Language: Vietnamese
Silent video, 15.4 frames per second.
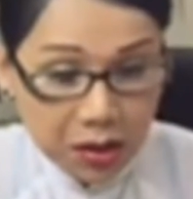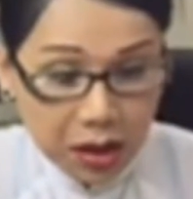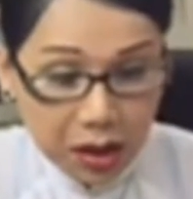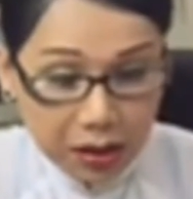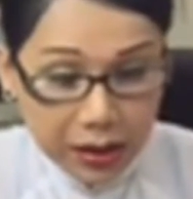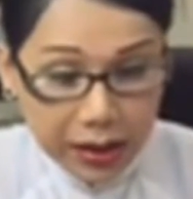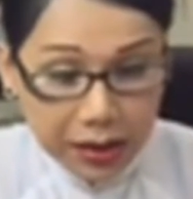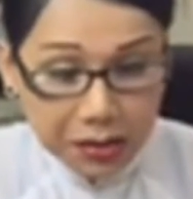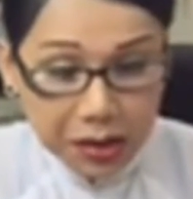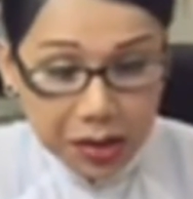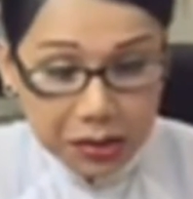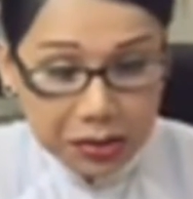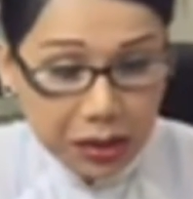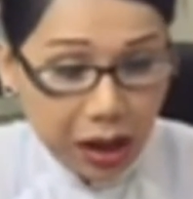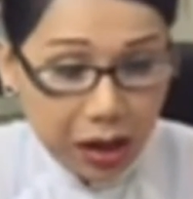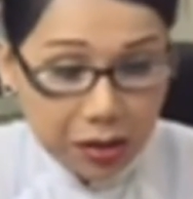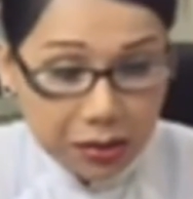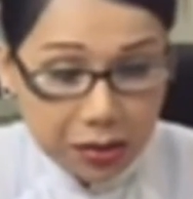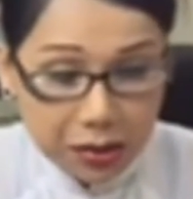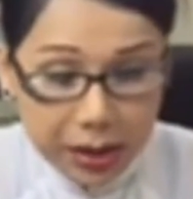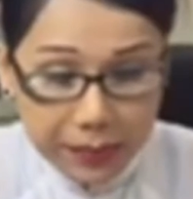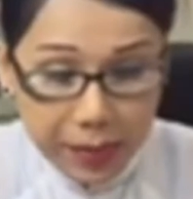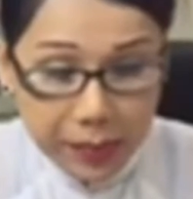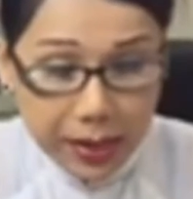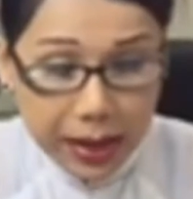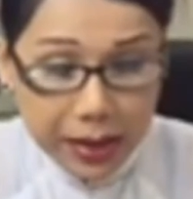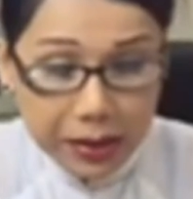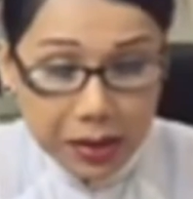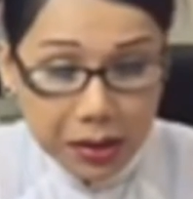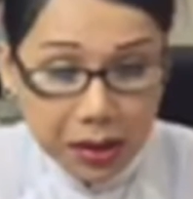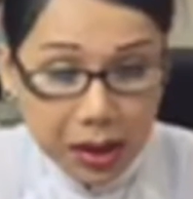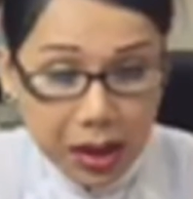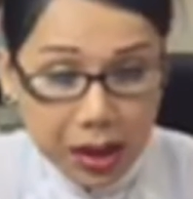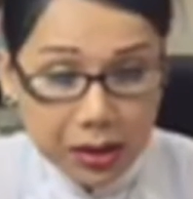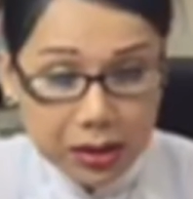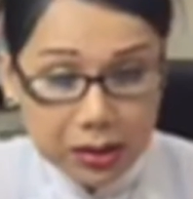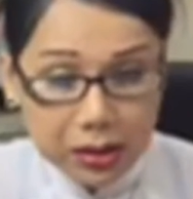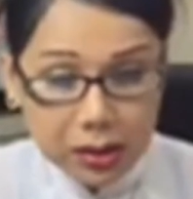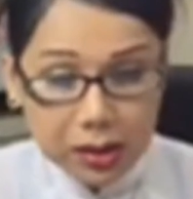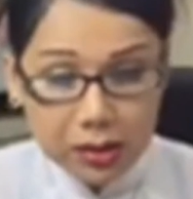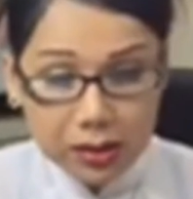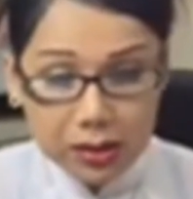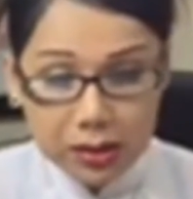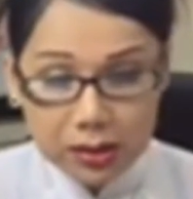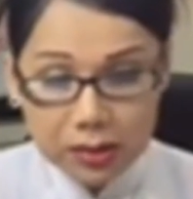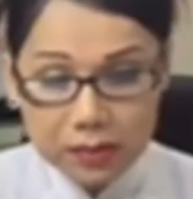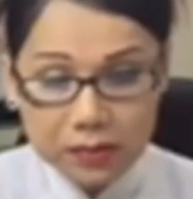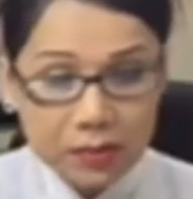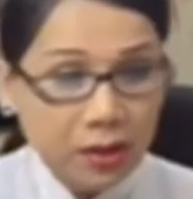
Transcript: ở đây dân sợ dữ lắm không ai đứng lên hết trơn á